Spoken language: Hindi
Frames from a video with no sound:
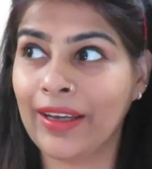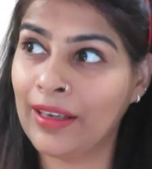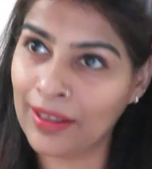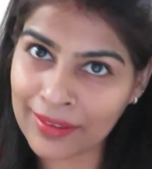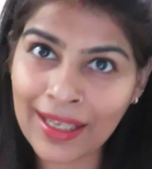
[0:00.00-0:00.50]

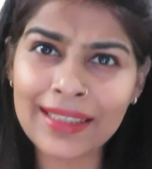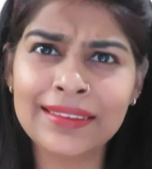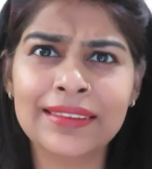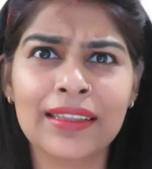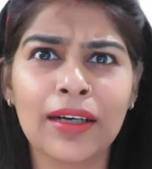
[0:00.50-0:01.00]
घर
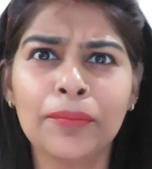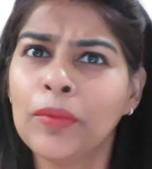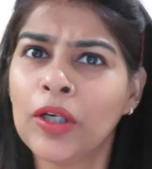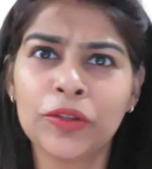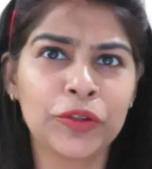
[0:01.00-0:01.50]
का
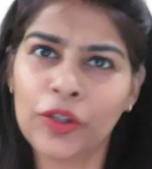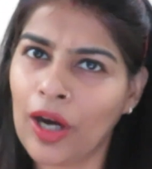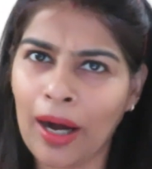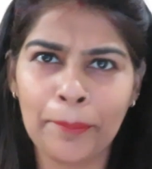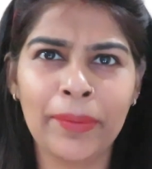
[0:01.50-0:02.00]
स्क्रब जो
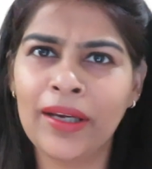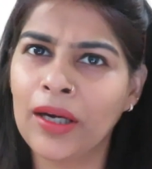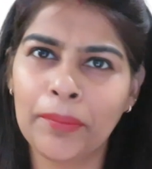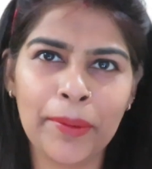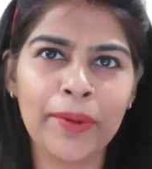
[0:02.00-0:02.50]
आप भी
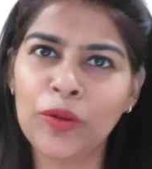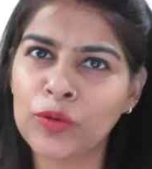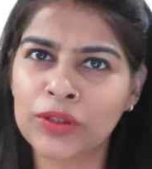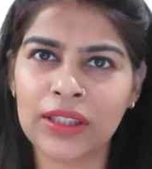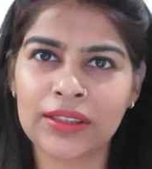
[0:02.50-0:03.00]
कभी भी
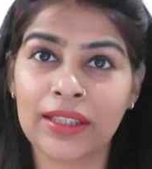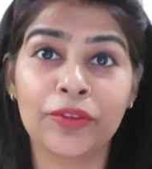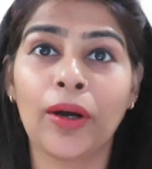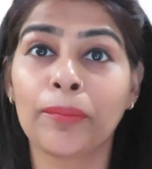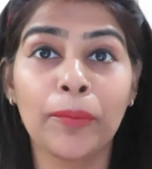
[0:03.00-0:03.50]
यूज कर
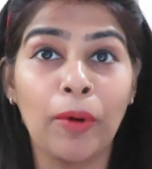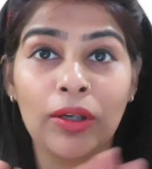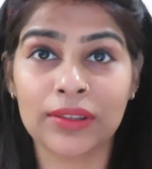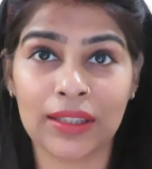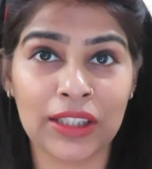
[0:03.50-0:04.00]
सकते हो आपको
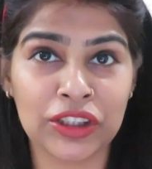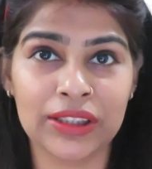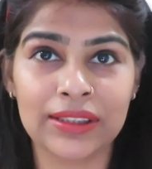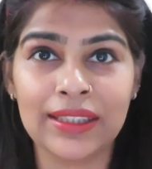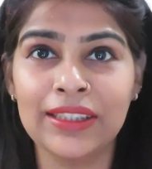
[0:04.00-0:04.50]
बहुत ज्यादा
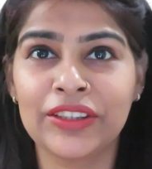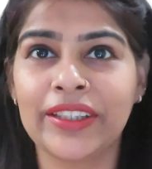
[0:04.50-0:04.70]
चीजें नहीं